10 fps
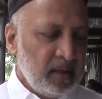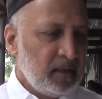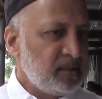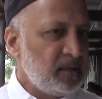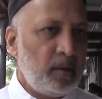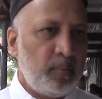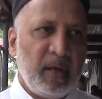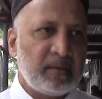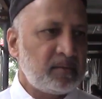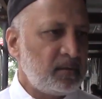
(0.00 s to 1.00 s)
कि जिनके
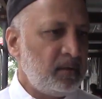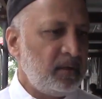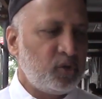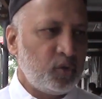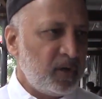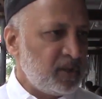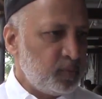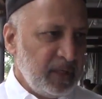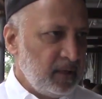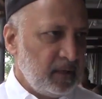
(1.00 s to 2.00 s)
पास इंश्योरेंस
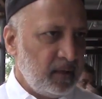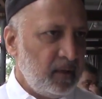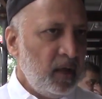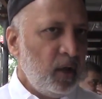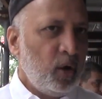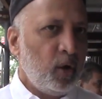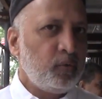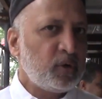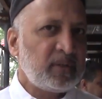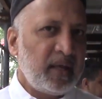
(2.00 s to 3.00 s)
भी नहीं है और
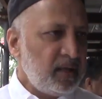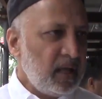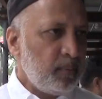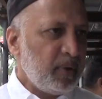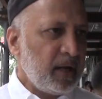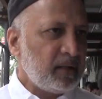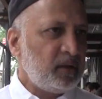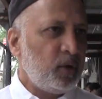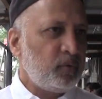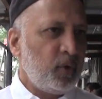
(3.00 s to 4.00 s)
वो सारे यहाँ पर
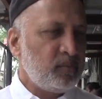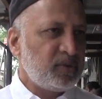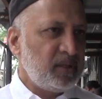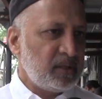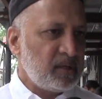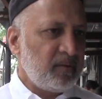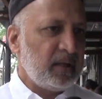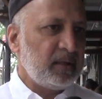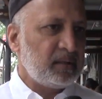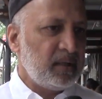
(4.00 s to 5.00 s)
आते हैं और वो हमसे ये
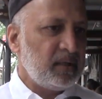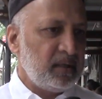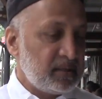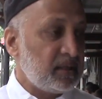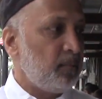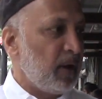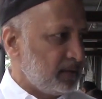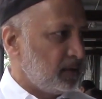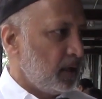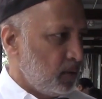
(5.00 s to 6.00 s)
सवाल करते हैं कि इसके
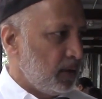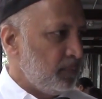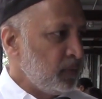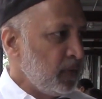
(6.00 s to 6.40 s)
बाद क्या होगा